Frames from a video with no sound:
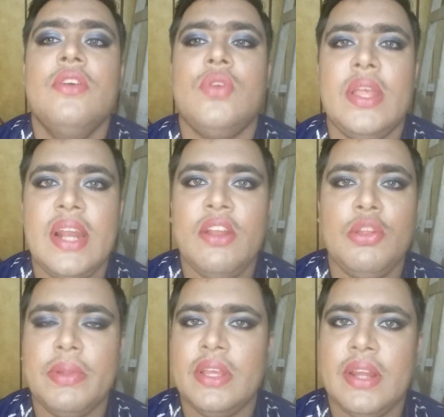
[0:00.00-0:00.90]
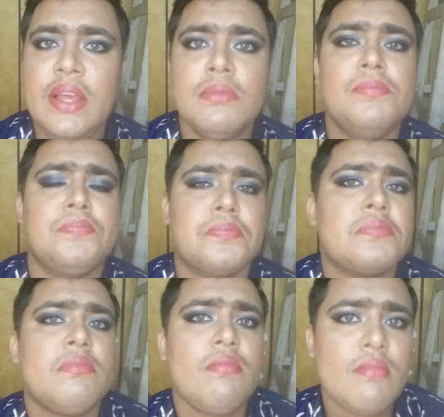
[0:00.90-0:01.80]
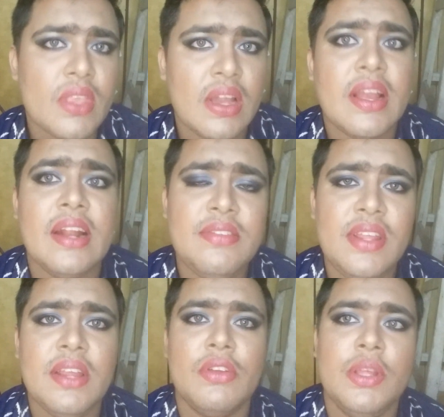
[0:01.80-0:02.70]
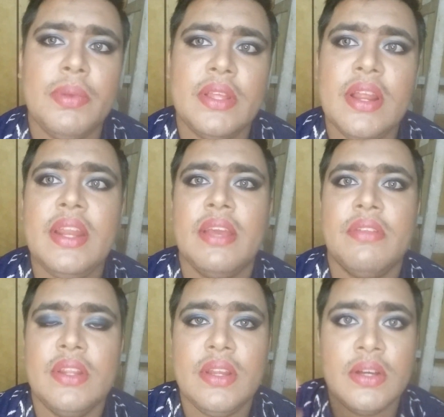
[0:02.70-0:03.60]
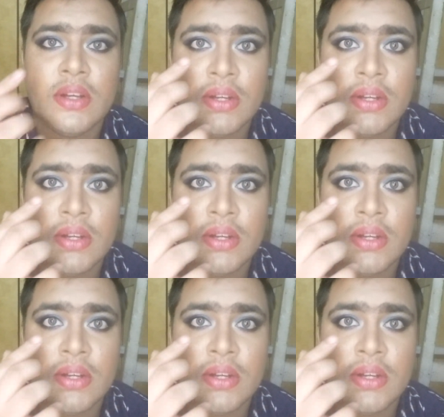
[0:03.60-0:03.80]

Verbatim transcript: ஸோ அதனால் வந்து பார்த்தீங்கன்னா பார்த்தீங்கன்னா கன்சீலர் வந்து பார்த்திங்கன்னா நீங்கள் வந்துட்டு